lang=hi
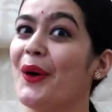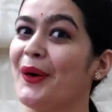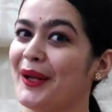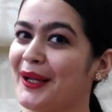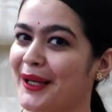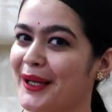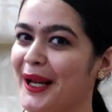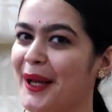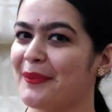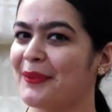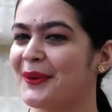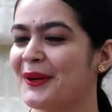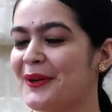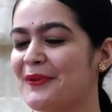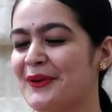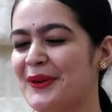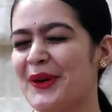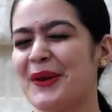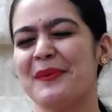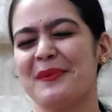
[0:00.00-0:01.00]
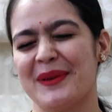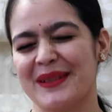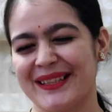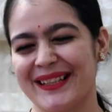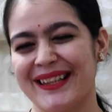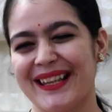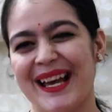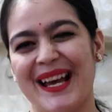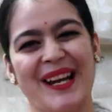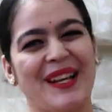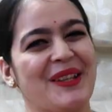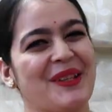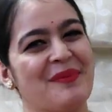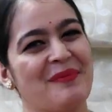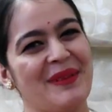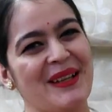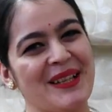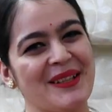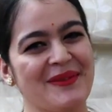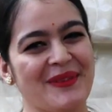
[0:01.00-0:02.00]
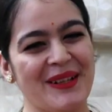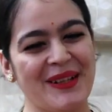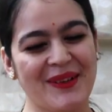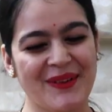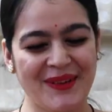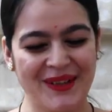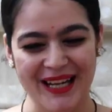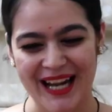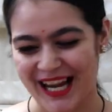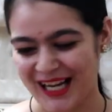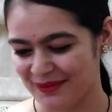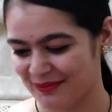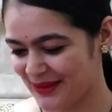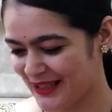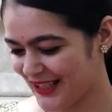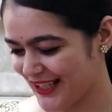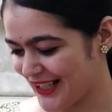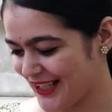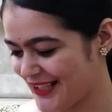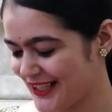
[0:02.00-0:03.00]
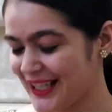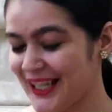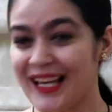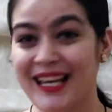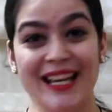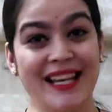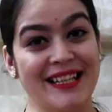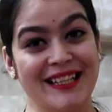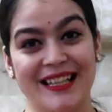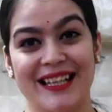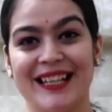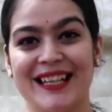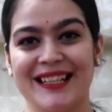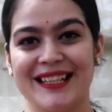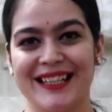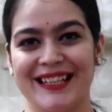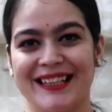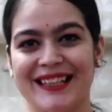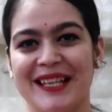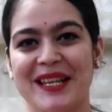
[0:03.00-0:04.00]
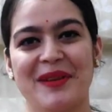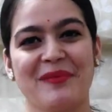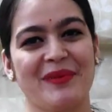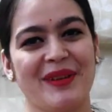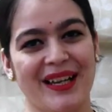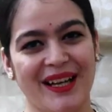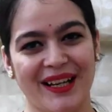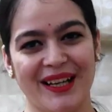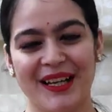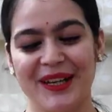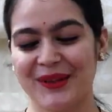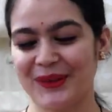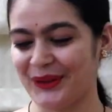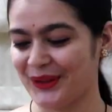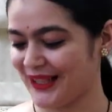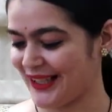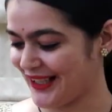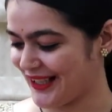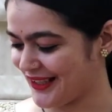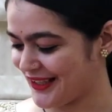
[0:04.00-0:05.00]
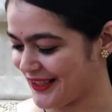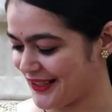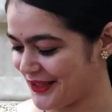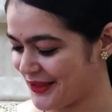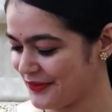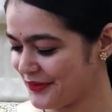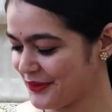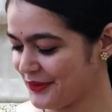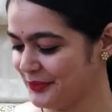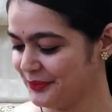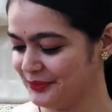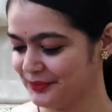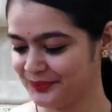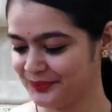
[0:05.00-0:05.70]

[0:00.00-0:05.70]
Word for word: और अगर आपको ये वीडियो पसंद आ रहा है तो प्लीज़ वीडियो को लाइक भी कीजिए चलिए चलते हैं अपने अगले कुर्ते की तरफ